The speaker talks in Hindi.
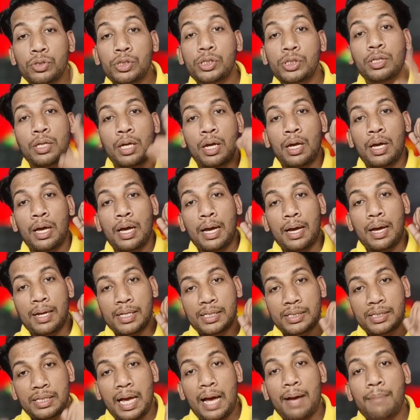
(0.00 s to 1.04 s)
उस
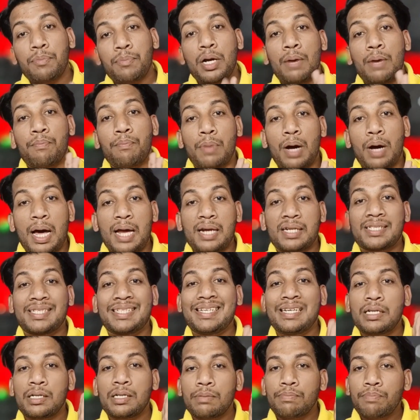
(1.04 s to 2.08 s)
एग्जाम का
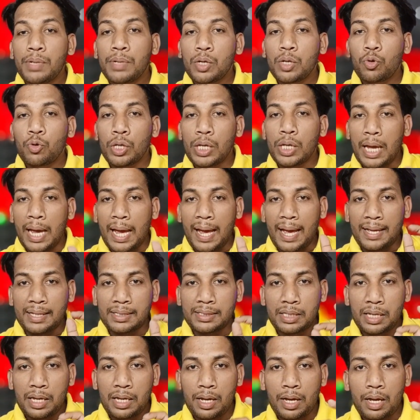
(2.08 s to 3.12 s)
मार्कशीट में कोई
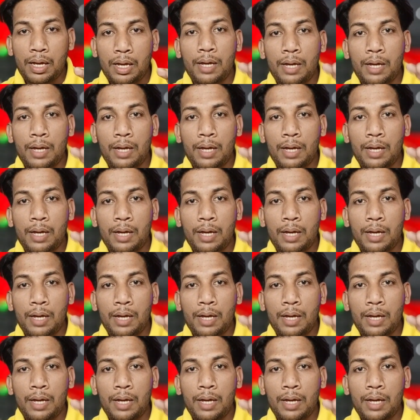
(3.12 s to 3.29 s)
ऐसा